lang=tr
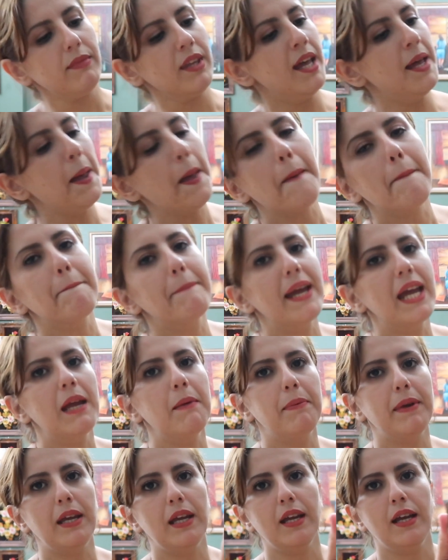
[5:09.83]
Heh,
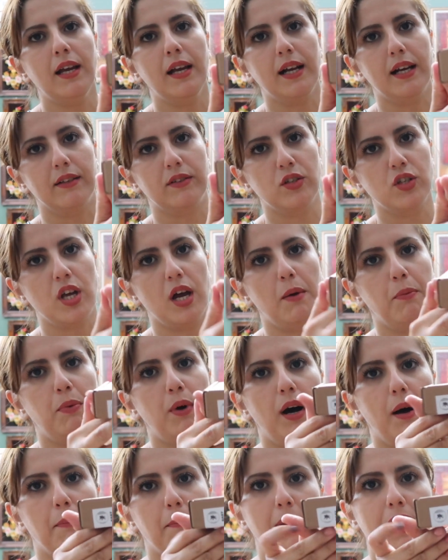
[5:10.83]
baby katı şampuan.